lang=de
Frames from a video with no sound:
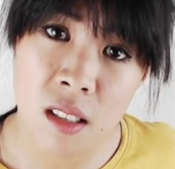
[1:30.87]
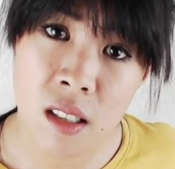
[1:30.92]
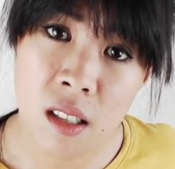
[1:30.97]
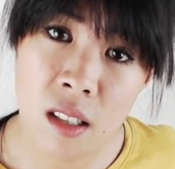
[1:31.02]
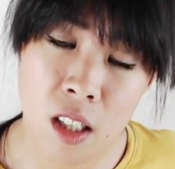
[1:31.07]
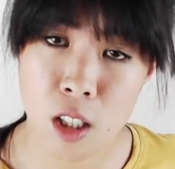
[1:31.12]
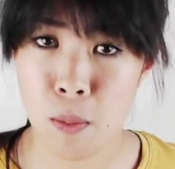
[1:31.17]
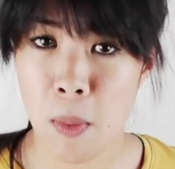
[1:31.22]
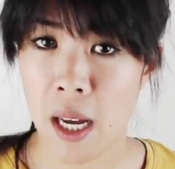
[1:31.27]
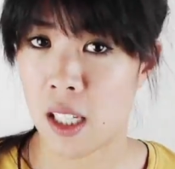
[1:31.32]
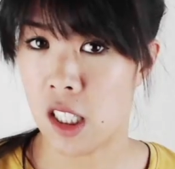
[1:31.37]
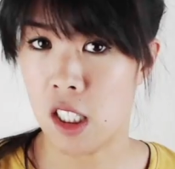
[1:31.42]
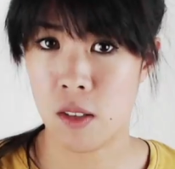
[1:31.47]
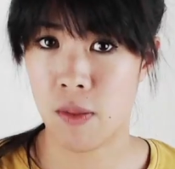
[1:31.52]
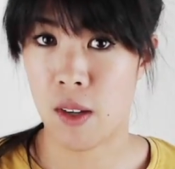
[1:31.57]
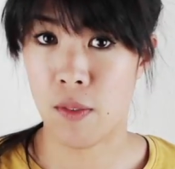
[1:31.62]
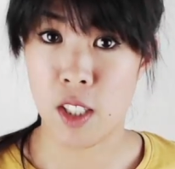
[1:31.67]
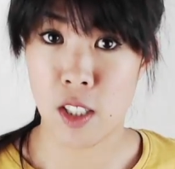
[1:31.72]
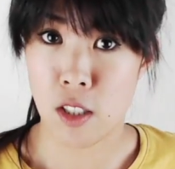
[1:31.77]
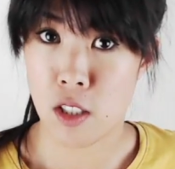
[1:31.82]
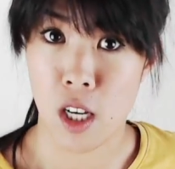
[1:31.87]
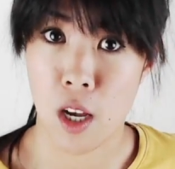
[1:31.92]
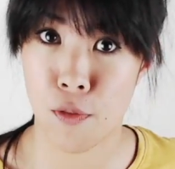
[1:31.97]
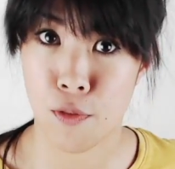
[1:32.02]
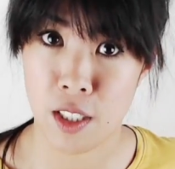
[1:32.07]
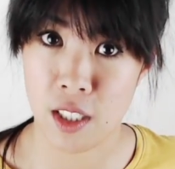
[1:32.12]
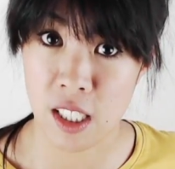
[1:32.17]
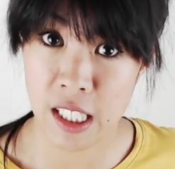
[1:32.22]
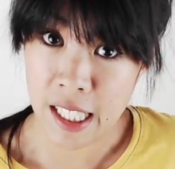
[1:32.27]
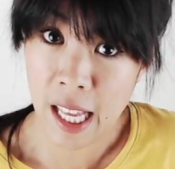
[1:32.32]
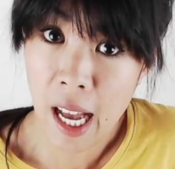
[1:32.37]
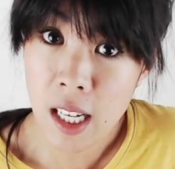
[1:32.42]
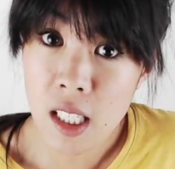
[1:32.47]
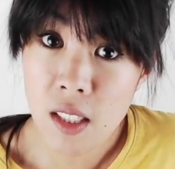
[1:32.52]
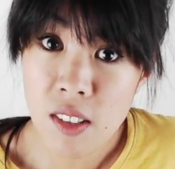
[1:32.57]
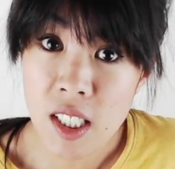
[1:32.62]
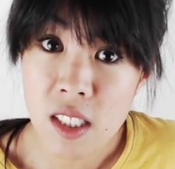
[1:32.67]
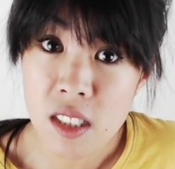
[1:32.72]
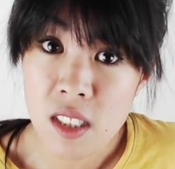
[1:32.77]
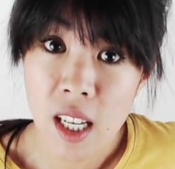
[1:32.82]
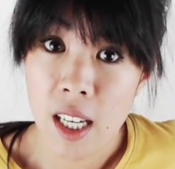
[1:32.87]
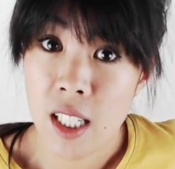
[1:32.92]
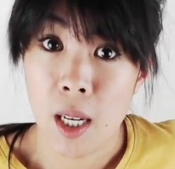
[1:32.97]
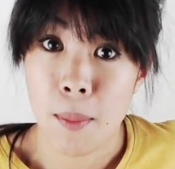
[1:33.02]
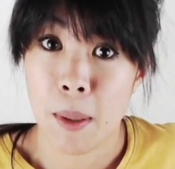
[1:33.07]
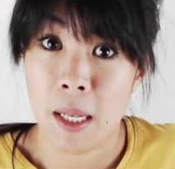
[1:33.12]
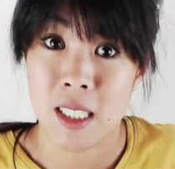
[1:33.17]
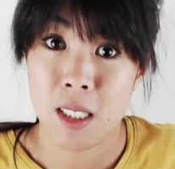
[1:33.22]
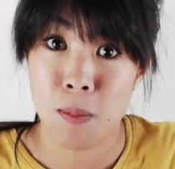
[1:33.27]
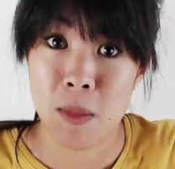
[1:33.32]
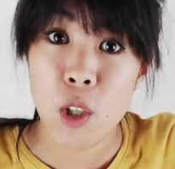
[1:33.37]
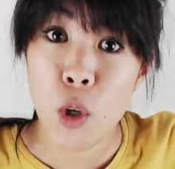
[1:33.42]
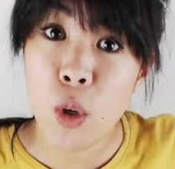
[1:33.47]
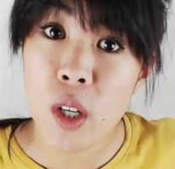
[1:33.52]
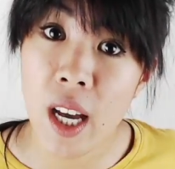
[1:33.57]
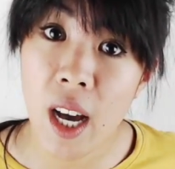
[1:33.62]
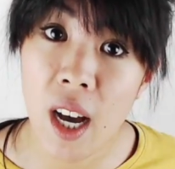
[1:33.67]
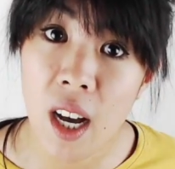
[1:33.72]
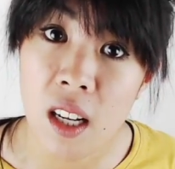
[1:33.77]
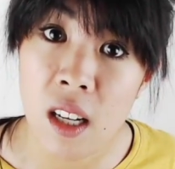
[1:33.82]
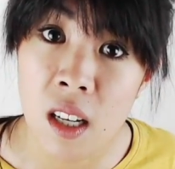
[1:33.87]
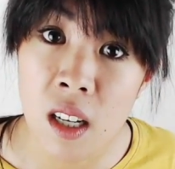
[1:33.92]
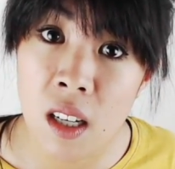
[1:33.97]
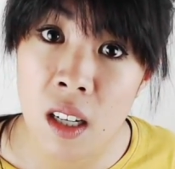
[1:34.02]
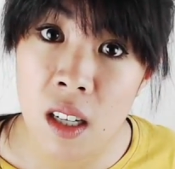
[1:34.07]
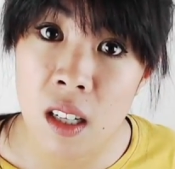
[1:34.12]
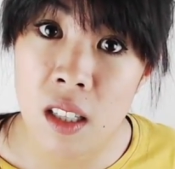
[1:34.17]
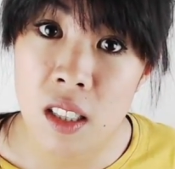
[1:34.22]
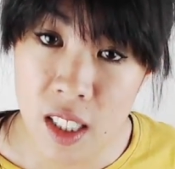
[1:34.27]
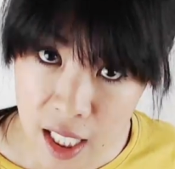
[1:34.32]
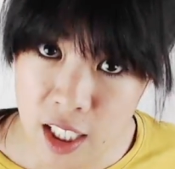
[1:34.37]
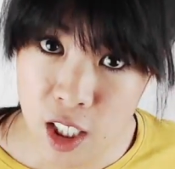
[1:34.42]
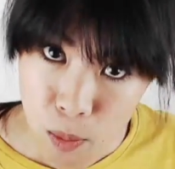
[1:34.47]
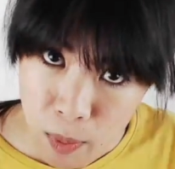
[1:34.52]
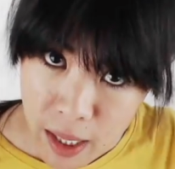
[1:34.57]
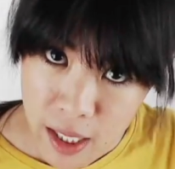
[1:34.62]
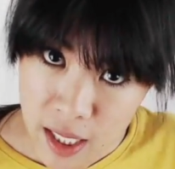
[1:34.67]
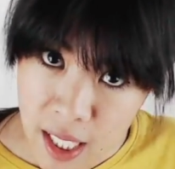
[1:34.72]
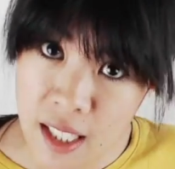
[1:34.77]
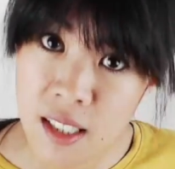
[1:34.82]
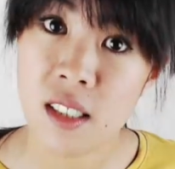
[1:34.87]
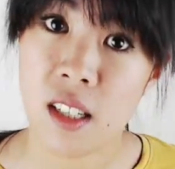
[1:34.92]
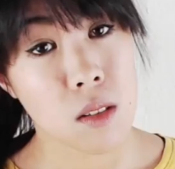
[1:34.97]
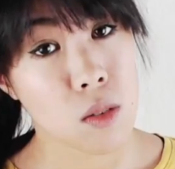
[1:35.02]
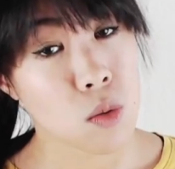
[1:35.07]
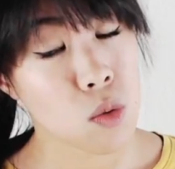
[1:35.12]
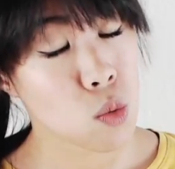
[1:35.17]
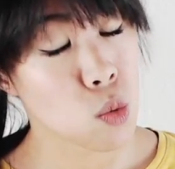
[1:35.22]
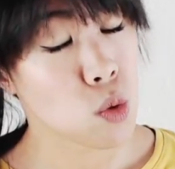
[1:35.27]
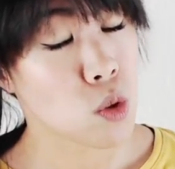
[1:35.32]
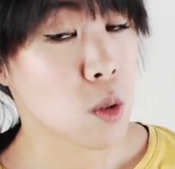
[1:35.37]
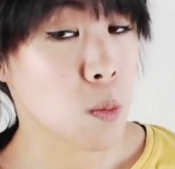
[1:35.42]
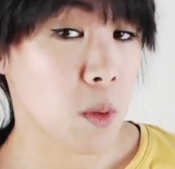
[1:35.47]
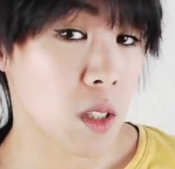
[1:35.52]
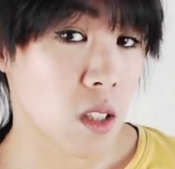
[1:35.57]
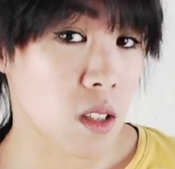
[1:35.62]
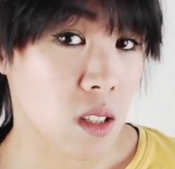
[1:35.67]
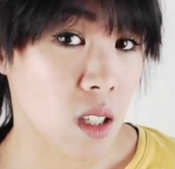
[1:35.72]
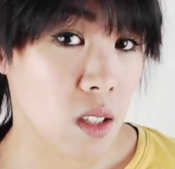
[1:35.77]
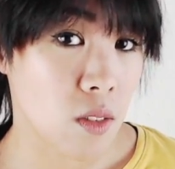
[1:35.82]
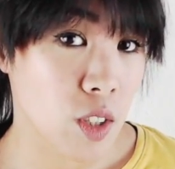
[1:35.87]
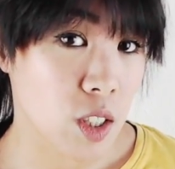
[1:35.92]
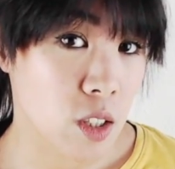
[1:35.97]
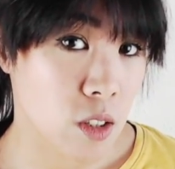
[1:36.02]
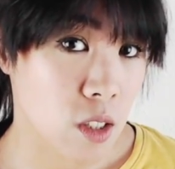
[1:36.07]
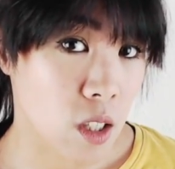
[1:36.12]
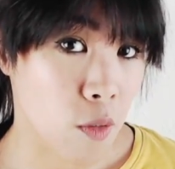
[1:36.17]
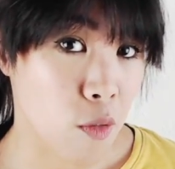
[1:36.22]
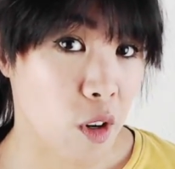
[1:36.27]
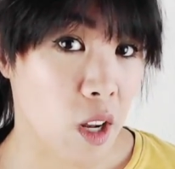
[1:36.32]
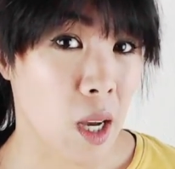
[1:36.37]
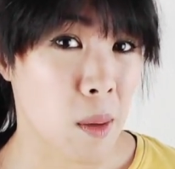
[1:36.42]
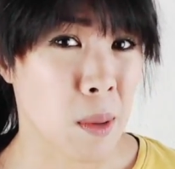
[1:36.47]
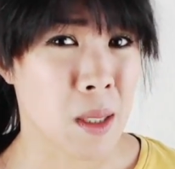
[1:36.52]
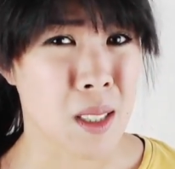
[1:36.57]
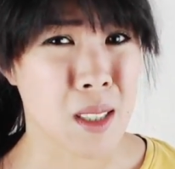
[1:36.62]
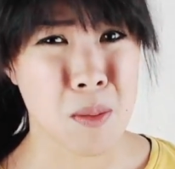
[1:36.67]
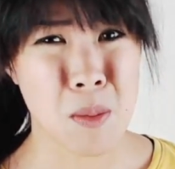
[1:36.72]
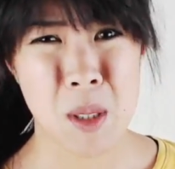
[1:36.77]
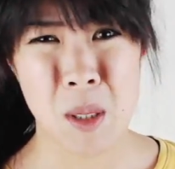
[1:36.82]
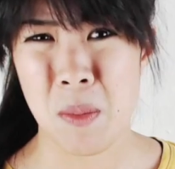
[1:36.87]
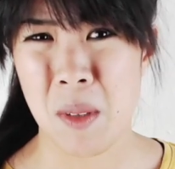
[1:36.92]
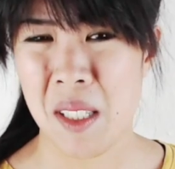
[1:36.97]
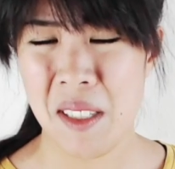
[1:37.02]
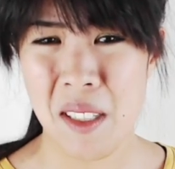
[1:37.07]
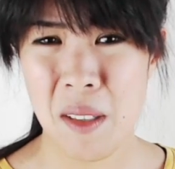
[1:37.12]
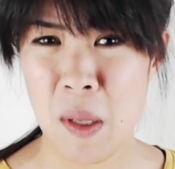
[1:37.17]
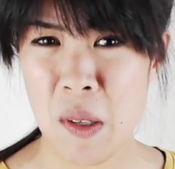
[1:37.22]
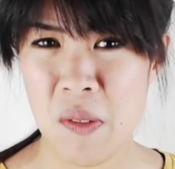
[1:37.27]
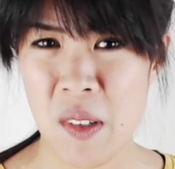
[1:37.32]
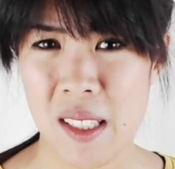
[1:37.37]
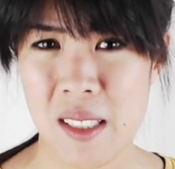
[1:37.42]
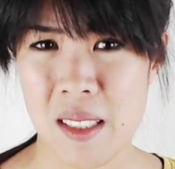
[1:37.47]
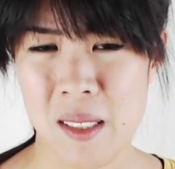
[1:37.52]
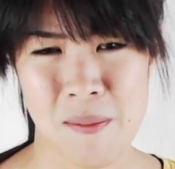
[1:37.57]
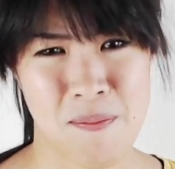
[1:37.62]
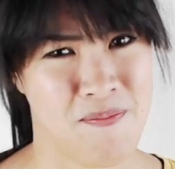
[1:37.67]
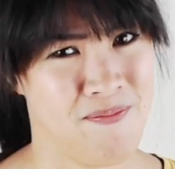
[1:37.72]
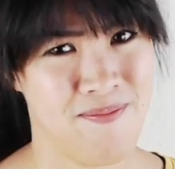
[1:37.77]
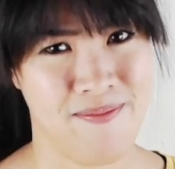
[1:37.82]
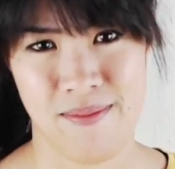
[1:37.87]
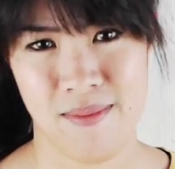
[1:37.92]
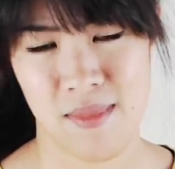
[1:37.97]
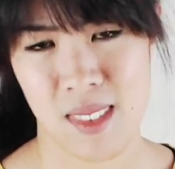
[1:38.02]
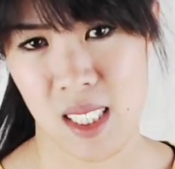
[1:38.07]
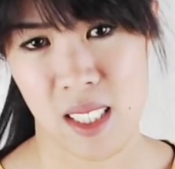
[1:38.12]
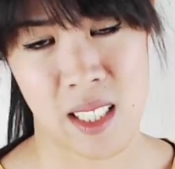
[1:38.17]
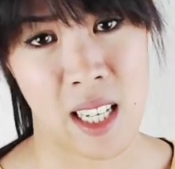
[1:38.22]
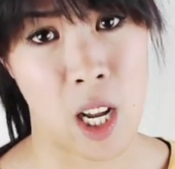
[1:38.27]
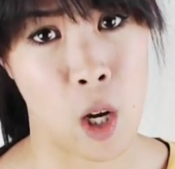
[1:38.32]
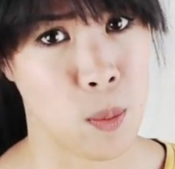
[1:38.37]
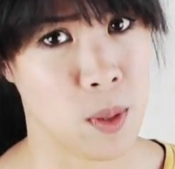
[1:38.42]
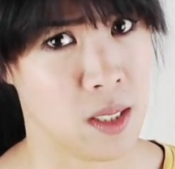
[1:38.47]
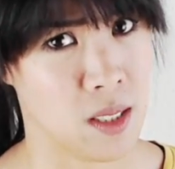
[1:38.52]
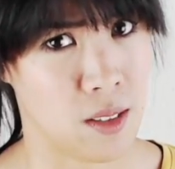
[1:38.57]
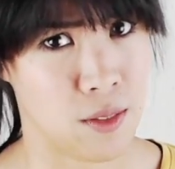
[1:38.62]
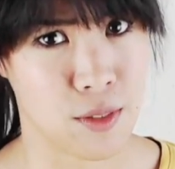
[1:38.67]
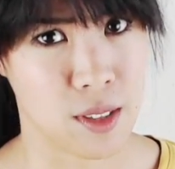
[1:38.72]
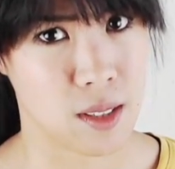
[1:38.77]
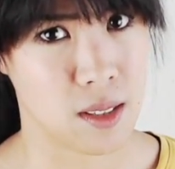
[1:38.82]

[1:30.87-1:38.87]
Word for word: Das mag jetzt zwar wissenschaftlich nicht nachgewiesen sein, aber das ist mir doch egal. Es geht hier um meine Kinder. Gut, ich bin jetzt kein Wissenschaftler, aber das mit dem Klimawandel, das glaube ich einfach